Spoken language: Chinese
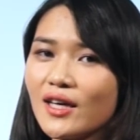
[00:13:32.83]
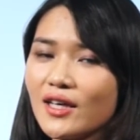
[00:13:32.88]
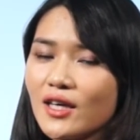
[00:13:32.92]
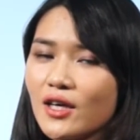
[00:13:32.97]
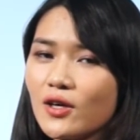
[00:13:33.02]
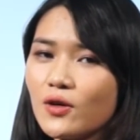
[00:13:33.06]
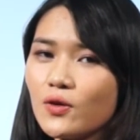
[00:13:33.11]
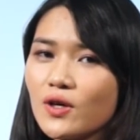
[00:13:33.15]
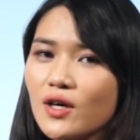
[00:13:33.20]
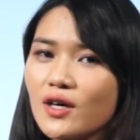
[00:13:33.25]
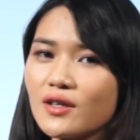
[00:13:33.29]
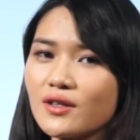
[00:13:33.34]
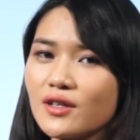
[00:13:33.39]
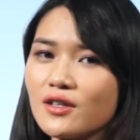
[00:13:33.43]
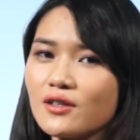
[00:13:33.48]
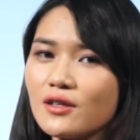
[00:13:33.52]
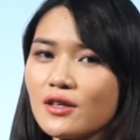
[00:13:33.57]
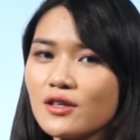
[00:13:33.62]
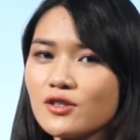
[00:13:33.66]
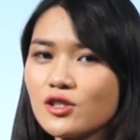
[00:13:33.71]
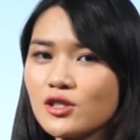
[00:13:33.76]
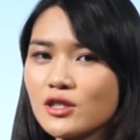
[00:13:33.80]
也有可
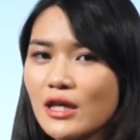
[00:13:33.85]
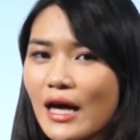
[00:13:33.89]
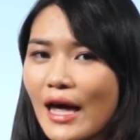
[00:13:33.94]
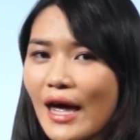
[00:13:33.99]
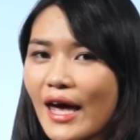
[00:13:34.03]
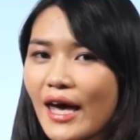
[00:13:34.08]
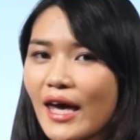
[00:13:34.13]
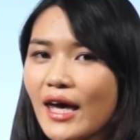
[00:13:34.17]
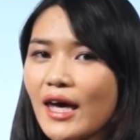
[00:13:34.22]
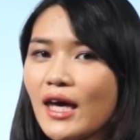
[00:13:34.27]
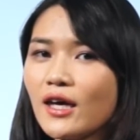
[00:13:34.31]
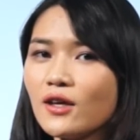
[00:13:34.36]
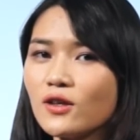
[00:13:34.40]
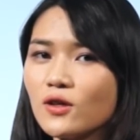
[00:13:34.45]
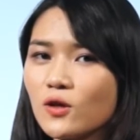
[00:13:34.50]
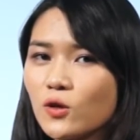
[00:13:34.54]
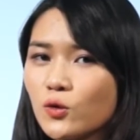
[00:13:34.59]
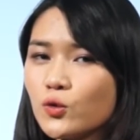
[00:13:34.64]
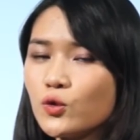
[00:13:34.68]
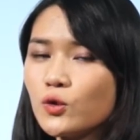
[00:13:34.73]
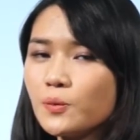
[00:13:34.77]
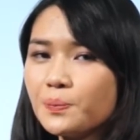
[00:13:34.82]
能呢是 A
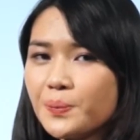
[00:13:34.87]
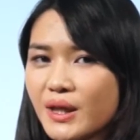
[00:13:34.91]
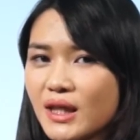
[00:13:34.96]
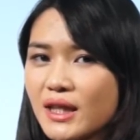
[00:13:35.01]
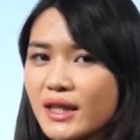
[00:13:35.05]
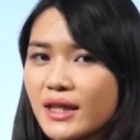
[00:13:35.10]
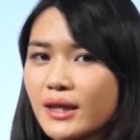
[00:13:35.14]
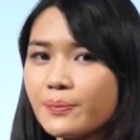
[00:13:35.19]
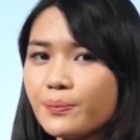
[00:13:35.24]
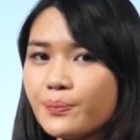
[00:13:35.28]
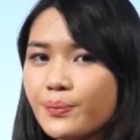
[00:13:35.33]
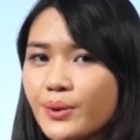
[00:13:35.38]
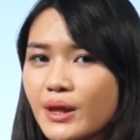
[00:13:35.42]
由于 B